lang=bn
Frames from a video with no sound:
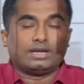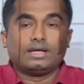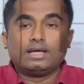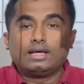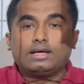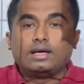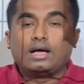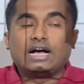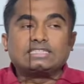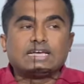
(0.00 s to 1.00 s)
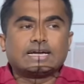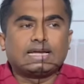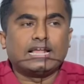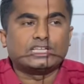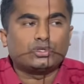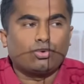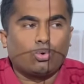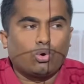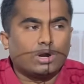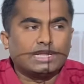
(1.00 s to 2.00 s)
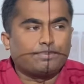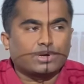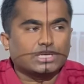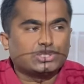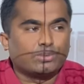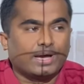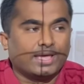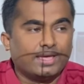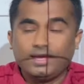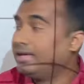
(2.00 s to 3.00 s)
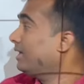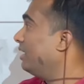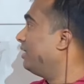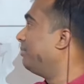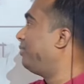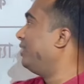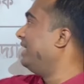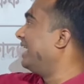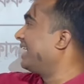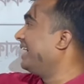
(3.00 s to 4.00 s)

অন আচ্ছা ক্লাস অনে পড়ার সময় বই